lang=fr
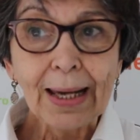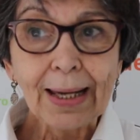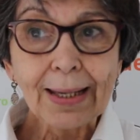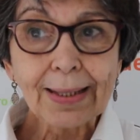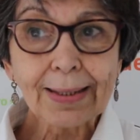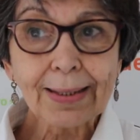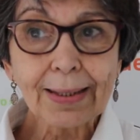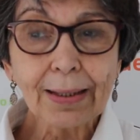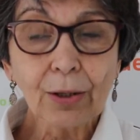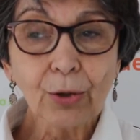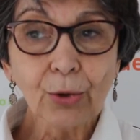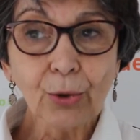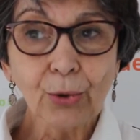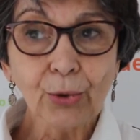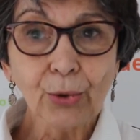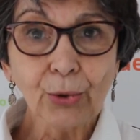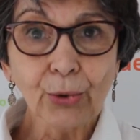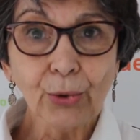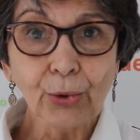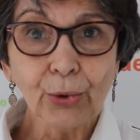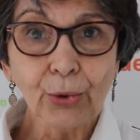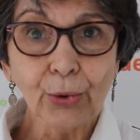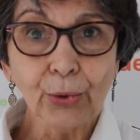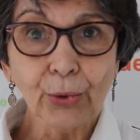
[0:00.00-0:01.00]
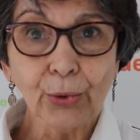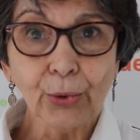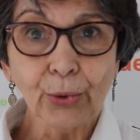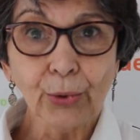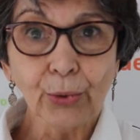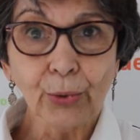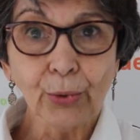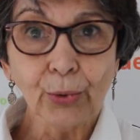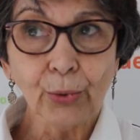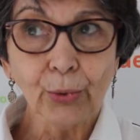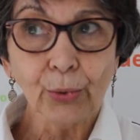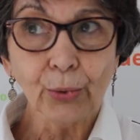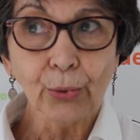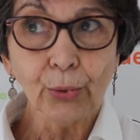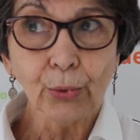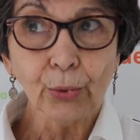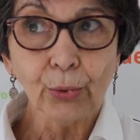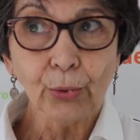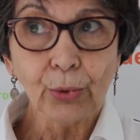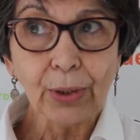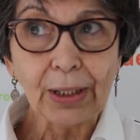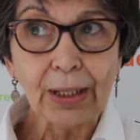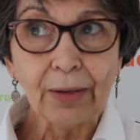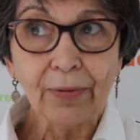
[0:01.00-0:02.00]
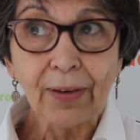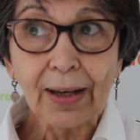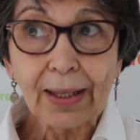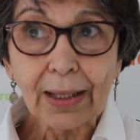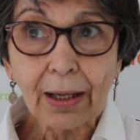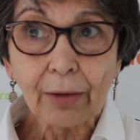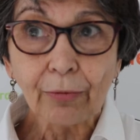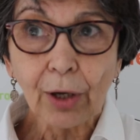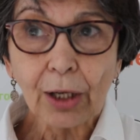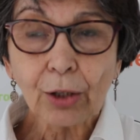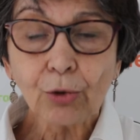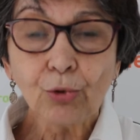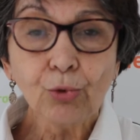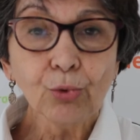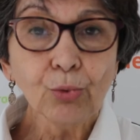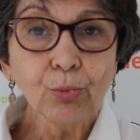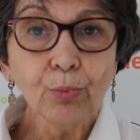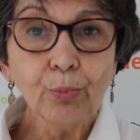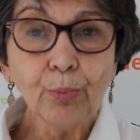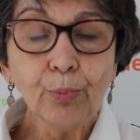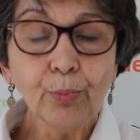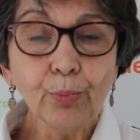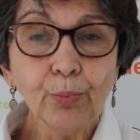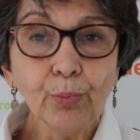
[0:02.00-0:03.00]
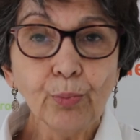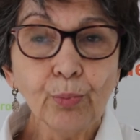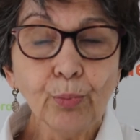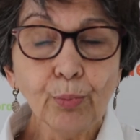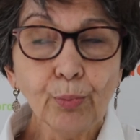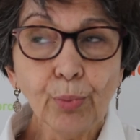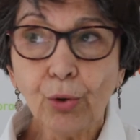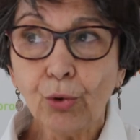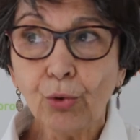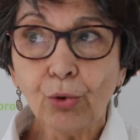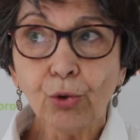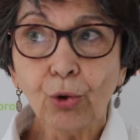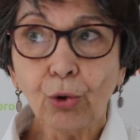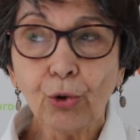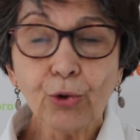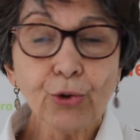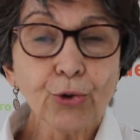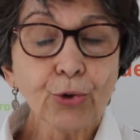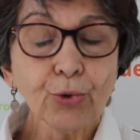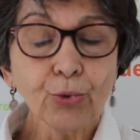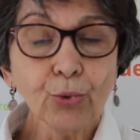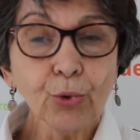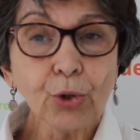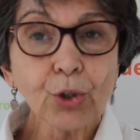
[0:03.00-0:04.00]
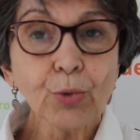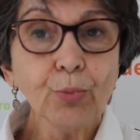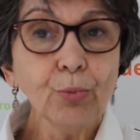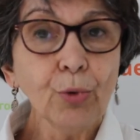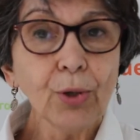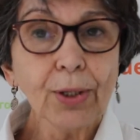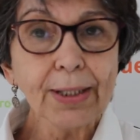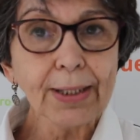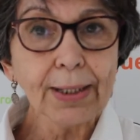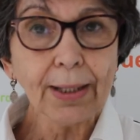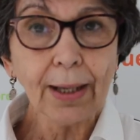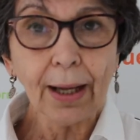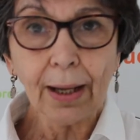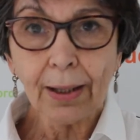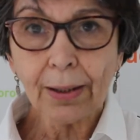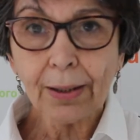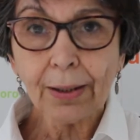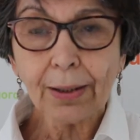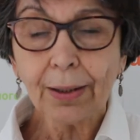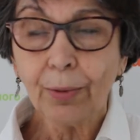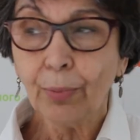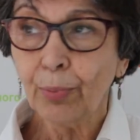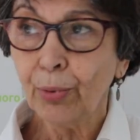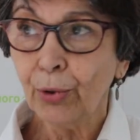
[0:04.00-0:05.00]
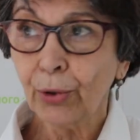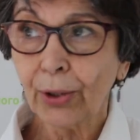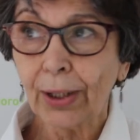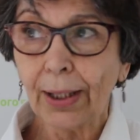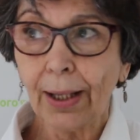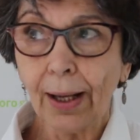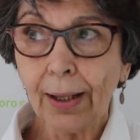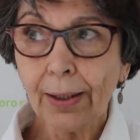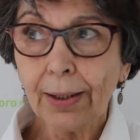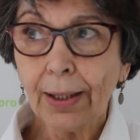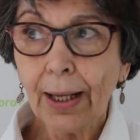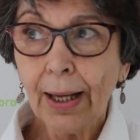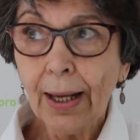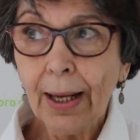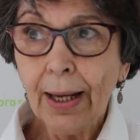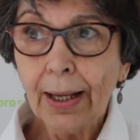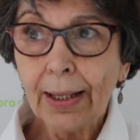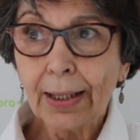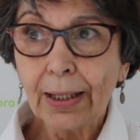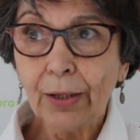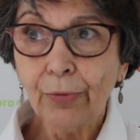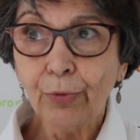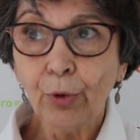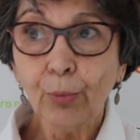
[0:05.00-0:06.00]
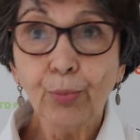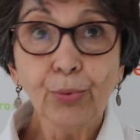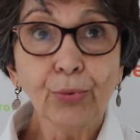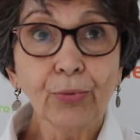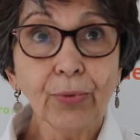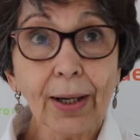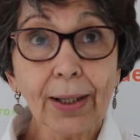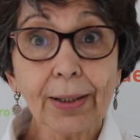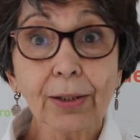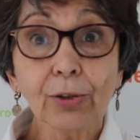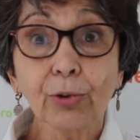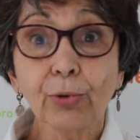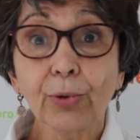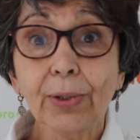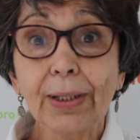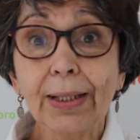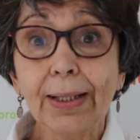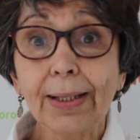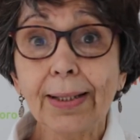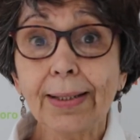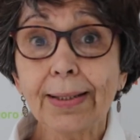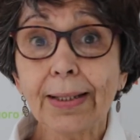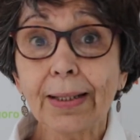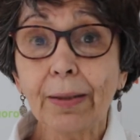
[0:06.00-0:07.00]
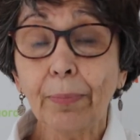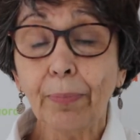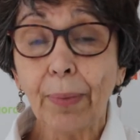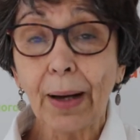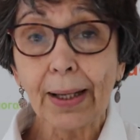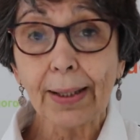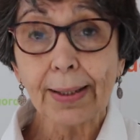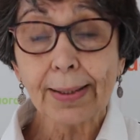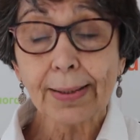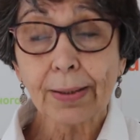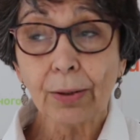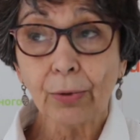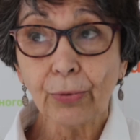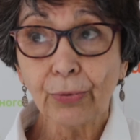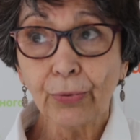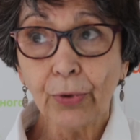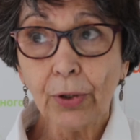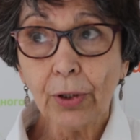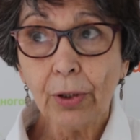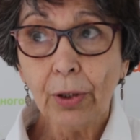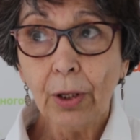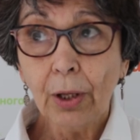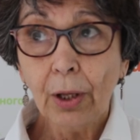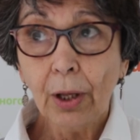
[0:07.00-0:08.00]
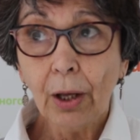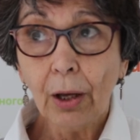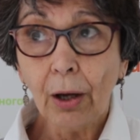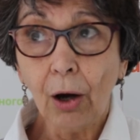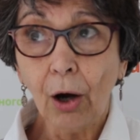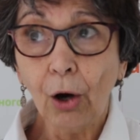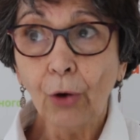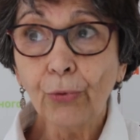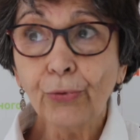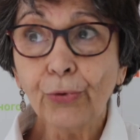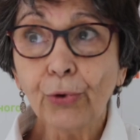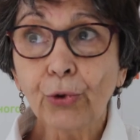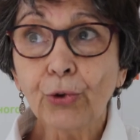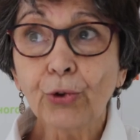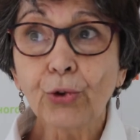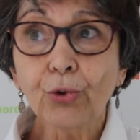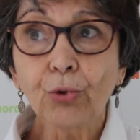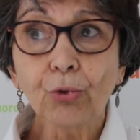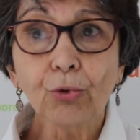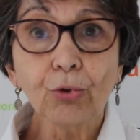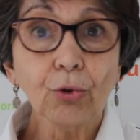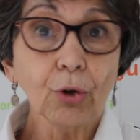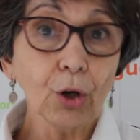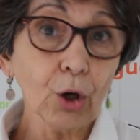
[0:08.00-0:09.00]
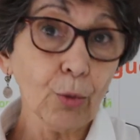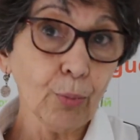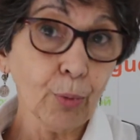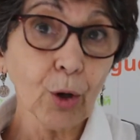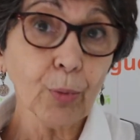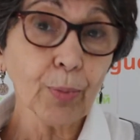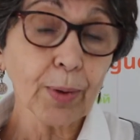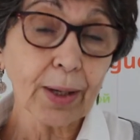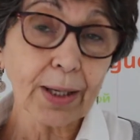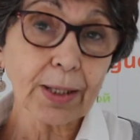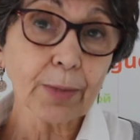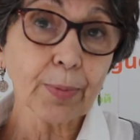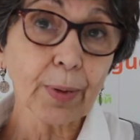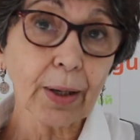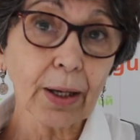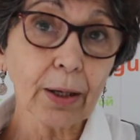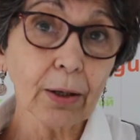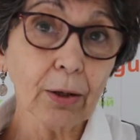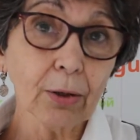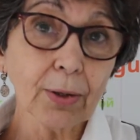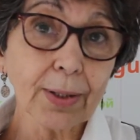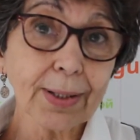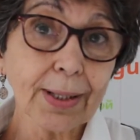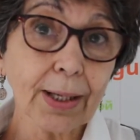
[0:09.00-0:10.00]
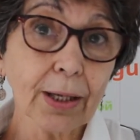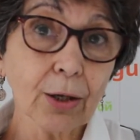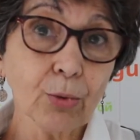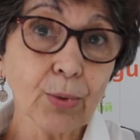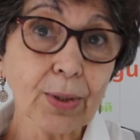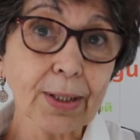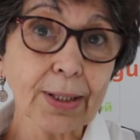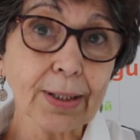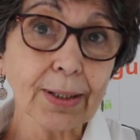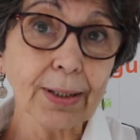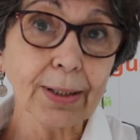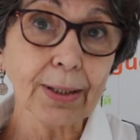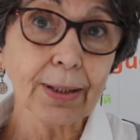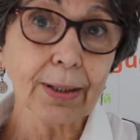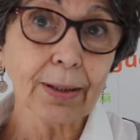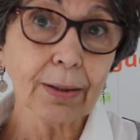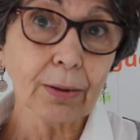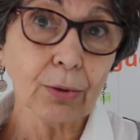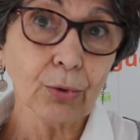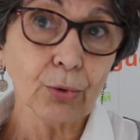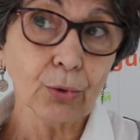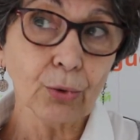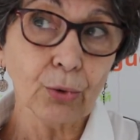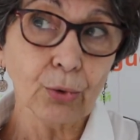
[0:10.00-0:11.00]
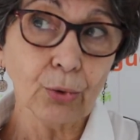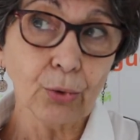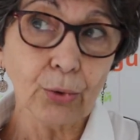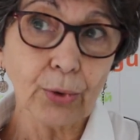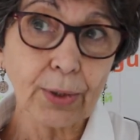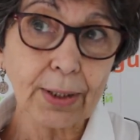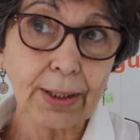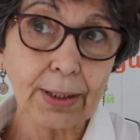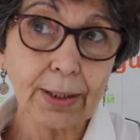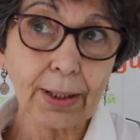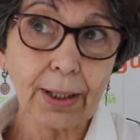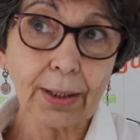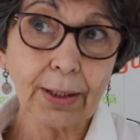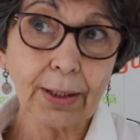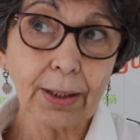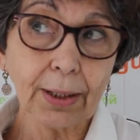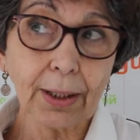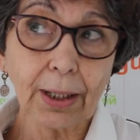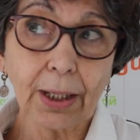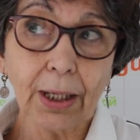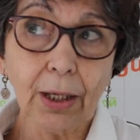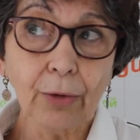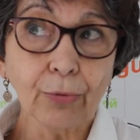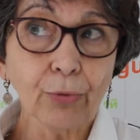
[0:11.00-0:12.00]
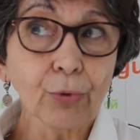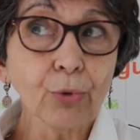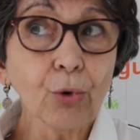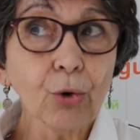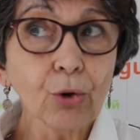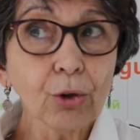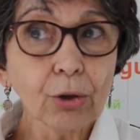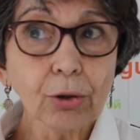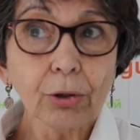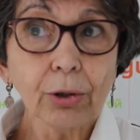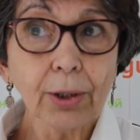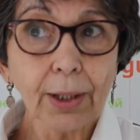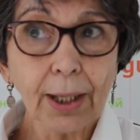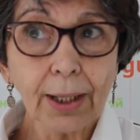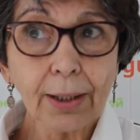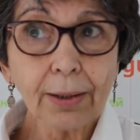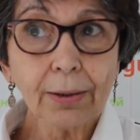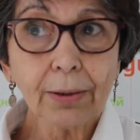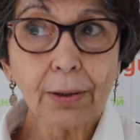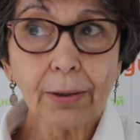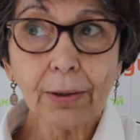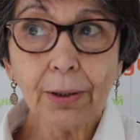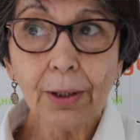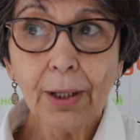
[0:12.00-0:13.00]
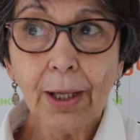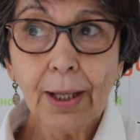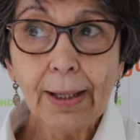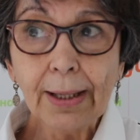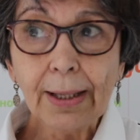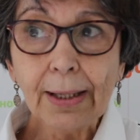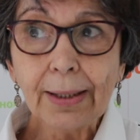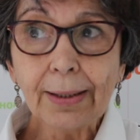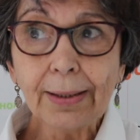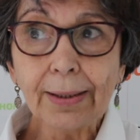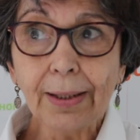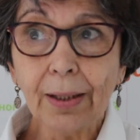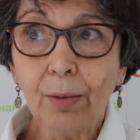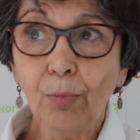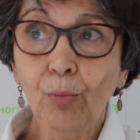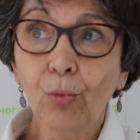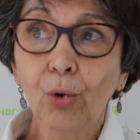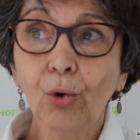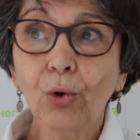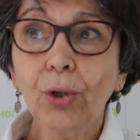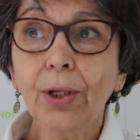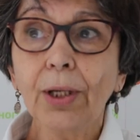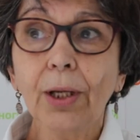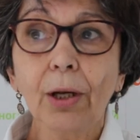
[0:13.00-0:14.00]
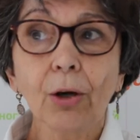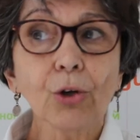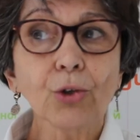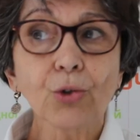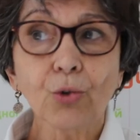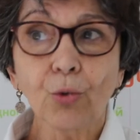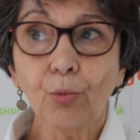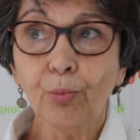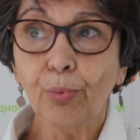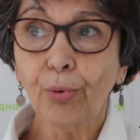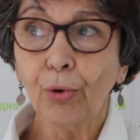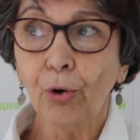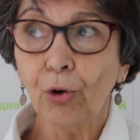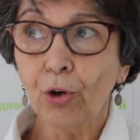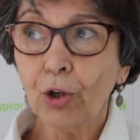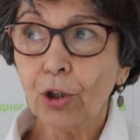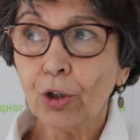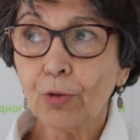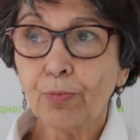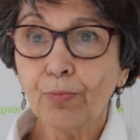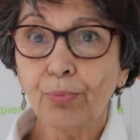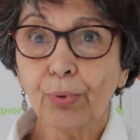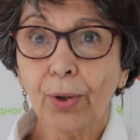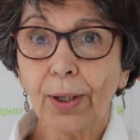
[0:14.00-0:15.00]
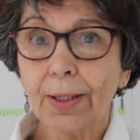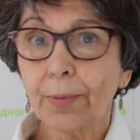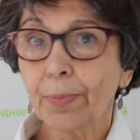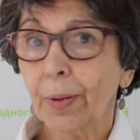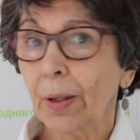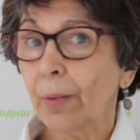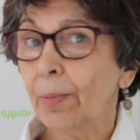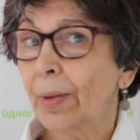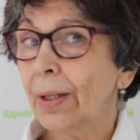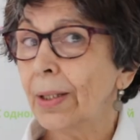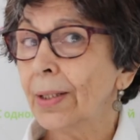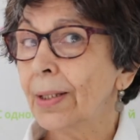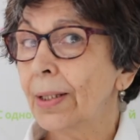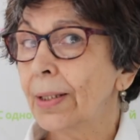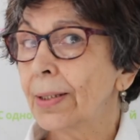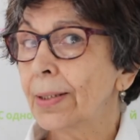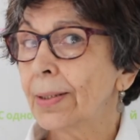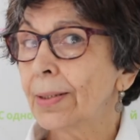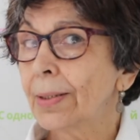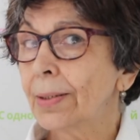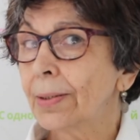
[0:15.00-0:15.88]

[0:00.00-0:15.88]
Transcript: c'est que euh, il va y avoir beaucoup de ressources multilingues, plurilingues, qui vont pouvoir être utilisées par les enfants en fonction de leur propre expérience linguistique, euh, c'est-à-dire qu'ils vont reconnaître des mots qui leur sont proches pour exprimer des